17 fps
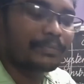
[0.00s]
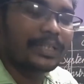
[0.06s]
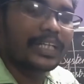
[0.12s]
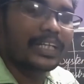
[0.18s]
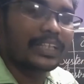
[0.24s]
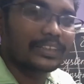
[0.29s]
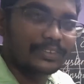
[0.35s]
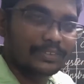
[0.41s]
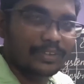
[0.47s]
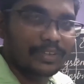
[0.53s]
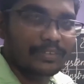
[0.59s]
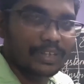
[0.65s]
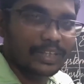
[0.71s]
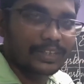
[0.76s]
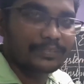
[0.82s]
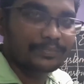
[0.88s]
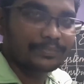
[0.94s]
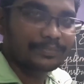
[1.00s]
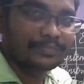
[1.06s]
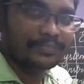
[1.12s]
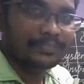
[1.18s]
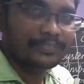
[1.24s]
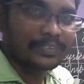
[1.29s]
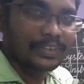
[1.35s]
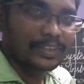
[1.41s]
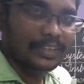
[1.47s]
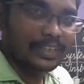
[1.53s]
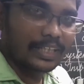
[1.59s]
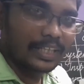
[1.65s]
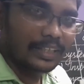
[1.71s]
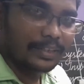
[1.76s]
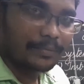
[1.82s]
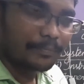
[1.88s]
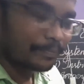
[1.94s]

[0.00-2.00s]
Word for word: முடியாதுன்னு சொல்ல வரேன் கிளியர்